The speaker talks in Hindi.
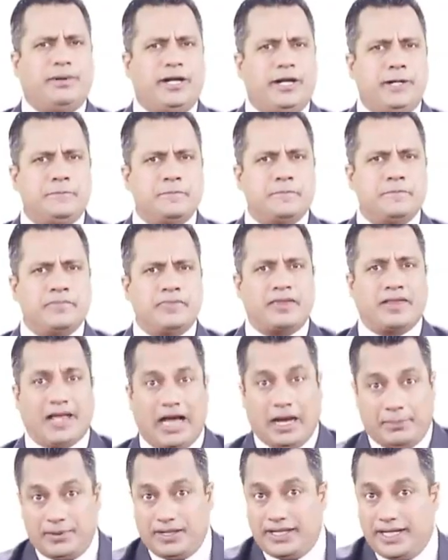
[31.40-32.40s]
ब्रेन
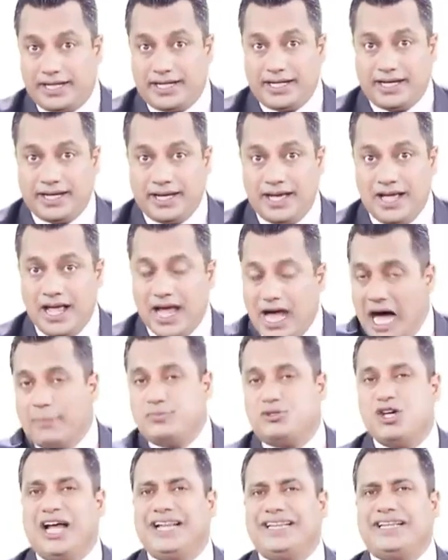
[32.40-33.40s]
आप मैं देखें
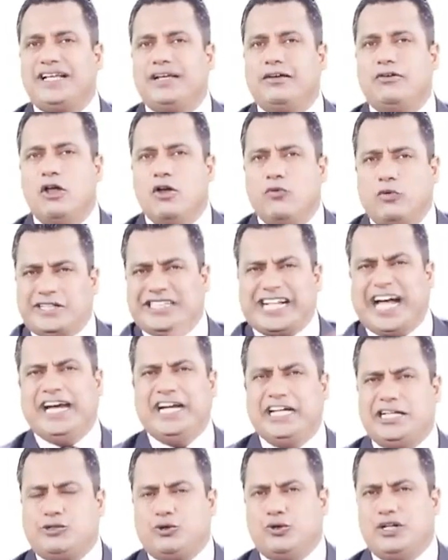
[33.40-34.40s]
आप जानते हैं वो
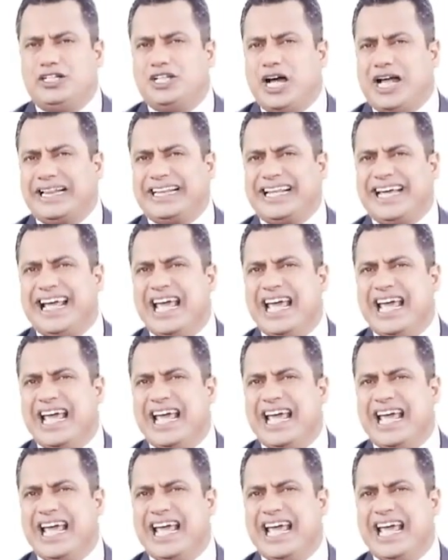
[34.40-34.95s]
सारी स्टोरी जानते